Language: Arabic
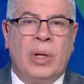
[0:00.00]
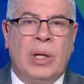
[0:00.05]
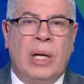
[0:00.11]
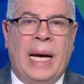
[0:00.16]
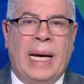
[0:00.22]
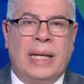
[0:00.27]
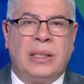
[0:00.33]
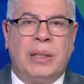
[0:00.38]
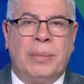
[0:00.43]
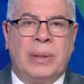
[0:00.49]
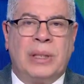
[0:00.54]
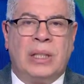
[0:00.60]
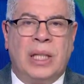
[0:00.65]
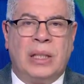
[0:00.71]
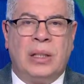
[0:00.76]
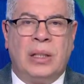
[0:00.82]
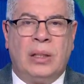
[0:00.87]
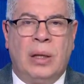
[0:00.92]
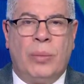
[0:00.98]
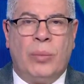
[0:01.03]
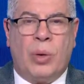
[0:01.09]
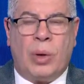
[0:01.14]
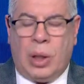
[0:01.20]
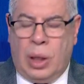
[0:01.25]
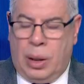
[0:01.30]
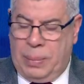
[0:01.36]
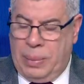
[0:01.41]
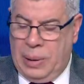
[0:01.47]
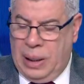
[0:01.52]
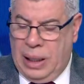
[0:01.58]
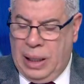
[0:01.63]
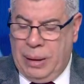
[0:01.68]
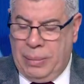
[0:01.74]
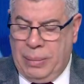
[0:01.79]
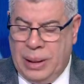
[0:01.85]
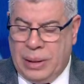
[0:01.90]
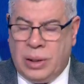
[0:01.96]
لحد ما تسدد المقابل
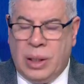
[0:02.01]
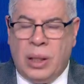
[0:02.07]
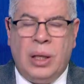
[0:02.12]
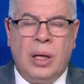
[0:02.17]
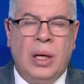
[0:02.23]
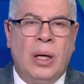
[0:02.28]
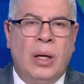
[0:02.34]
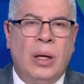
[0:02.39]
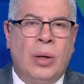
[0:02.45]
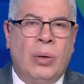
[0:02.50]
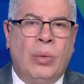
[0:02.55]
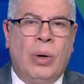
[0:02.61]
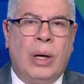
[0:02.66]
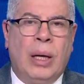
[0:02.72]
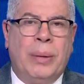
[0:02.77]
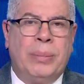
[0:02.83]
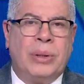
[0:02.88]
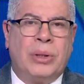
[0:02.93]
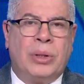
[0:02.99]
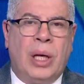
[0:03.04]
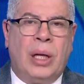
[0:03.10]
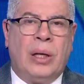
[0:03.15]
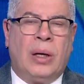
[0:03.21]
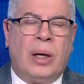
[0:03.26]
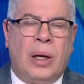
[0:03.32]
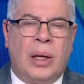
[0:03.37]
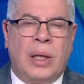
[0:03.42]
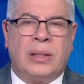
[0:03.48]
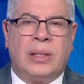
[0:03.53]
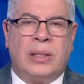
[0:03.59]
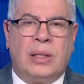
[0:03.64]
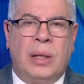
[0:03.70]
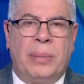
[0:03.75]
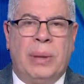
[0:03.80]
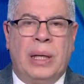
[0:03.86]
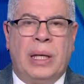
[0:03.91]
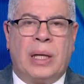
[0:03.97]
المادي وبالتالي خلاص
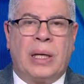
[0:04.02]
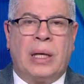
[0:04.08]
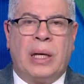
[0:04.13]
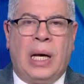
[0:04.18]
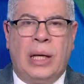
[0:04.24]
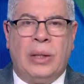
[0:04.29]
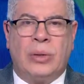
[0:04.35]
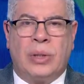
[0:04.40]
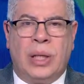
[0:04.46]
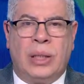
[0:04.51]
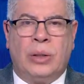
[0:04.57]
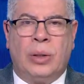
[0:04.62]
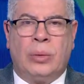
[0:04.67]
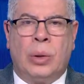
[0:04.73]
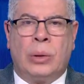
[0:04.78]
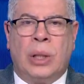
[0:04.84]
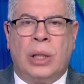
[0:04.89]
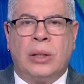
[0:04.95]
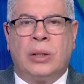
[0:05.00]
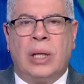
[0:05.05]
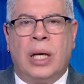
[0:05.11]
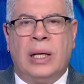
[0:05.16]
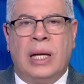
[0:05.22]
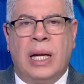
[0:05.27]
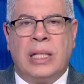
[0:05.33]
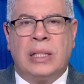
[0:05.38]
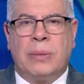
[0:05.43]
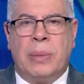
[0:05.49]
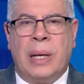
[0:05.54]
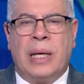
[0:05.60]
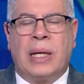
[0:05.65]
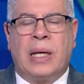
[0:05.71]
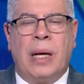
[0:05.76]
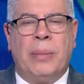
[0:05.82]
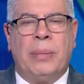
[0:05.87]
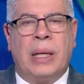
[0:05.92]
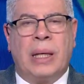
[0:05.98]
الزمالك هيسدد وتنتهي الازمه
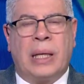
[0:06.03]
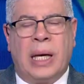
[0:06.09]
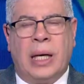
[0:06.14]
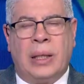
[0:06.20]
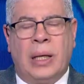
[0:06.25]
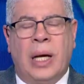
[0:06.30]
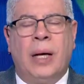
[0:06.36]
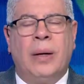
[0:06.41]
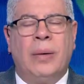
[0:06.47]
كما كان